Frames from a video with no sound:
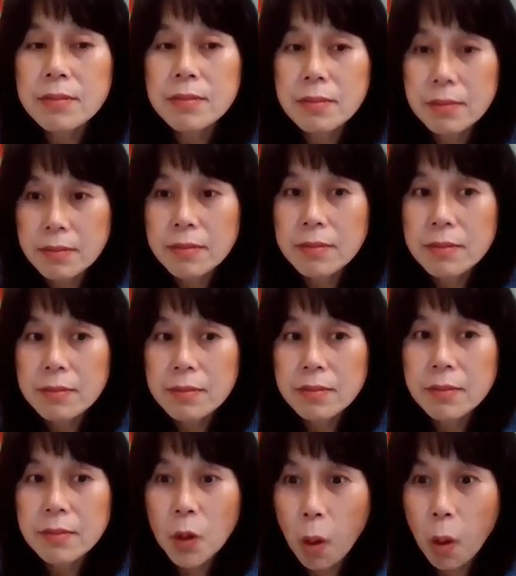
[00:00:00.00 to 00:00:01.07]

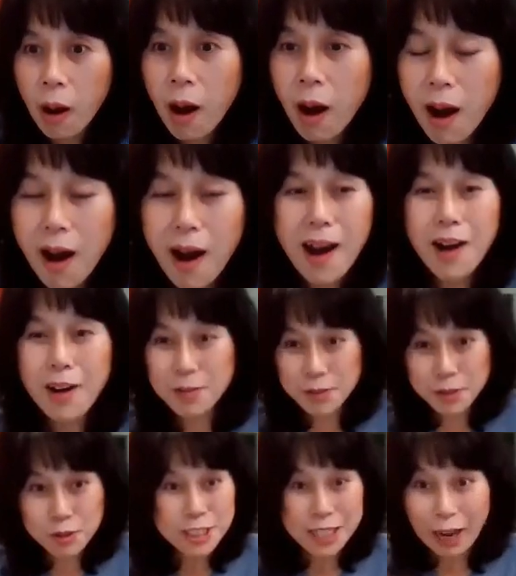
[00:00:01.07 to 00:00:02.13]
취직됐다고 거기 아, 선생님께서 어,
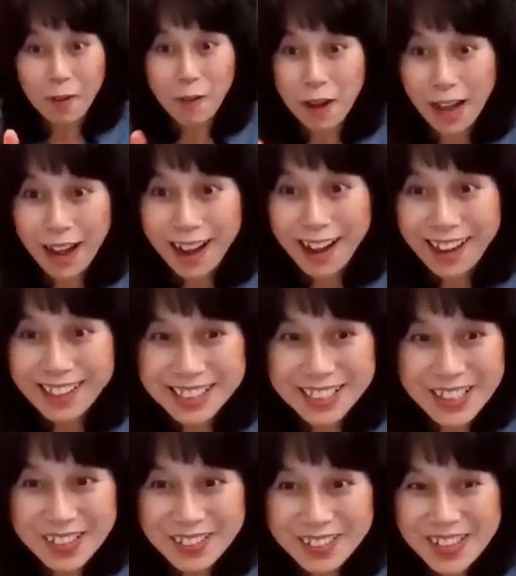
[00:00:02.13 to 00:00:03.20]
취직된 거야?
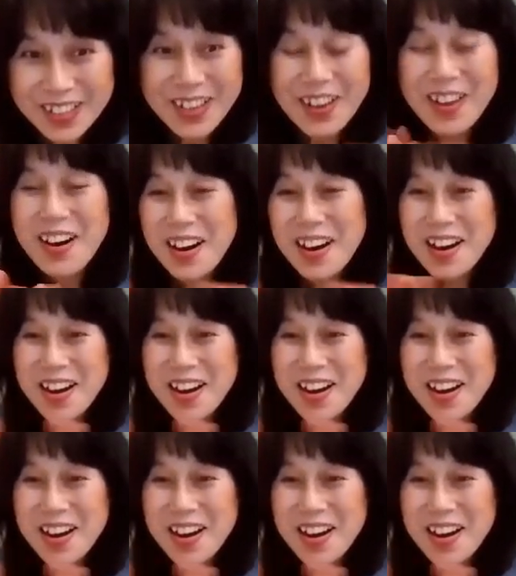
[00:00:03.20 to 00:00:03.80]
지금? 네네네.